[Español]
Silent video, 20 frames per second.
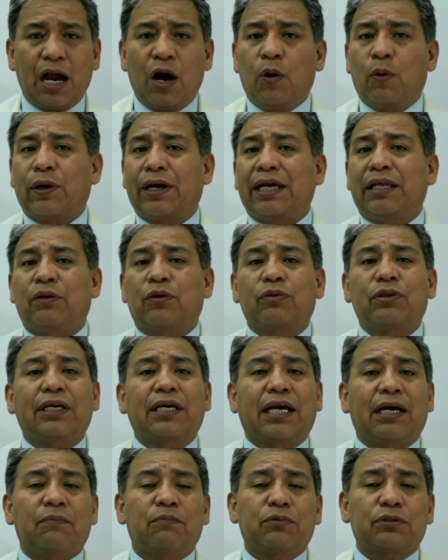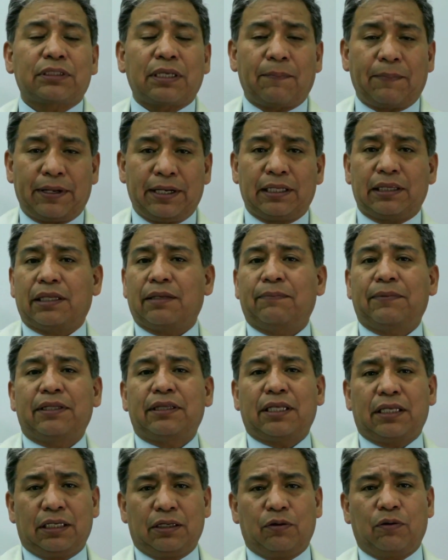aunque no tengamos
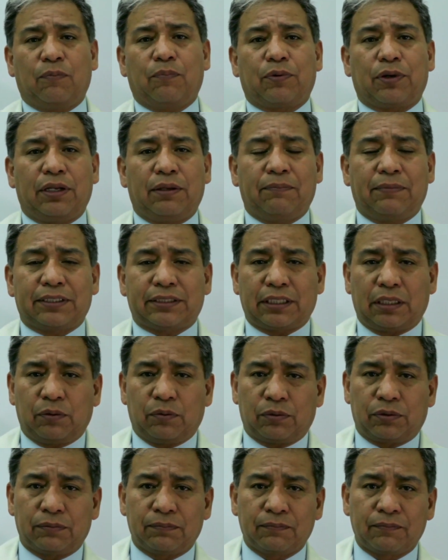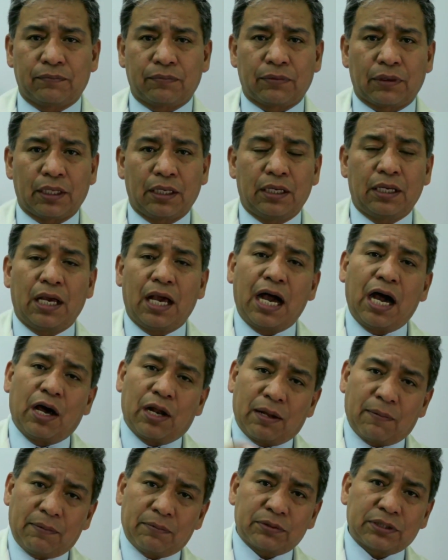aparentemente ningún problema de salud.
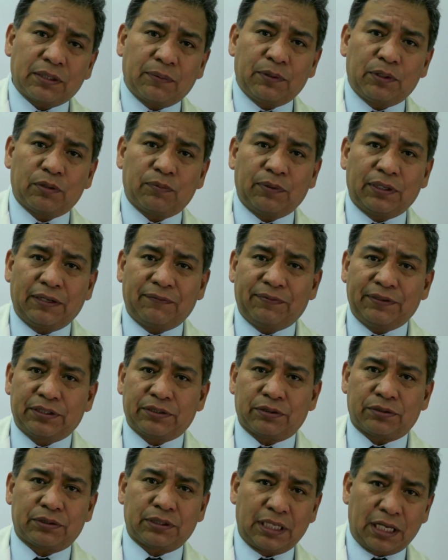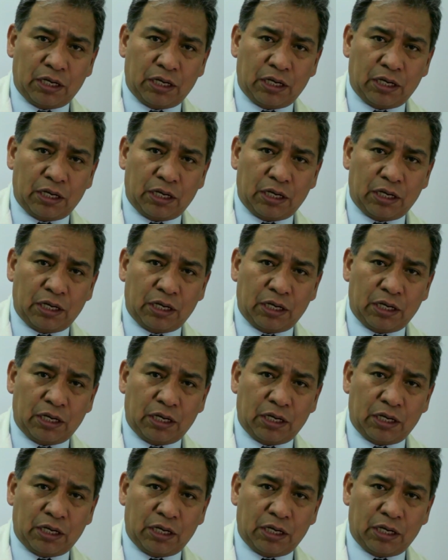Ahora vamos a ver los beneficios.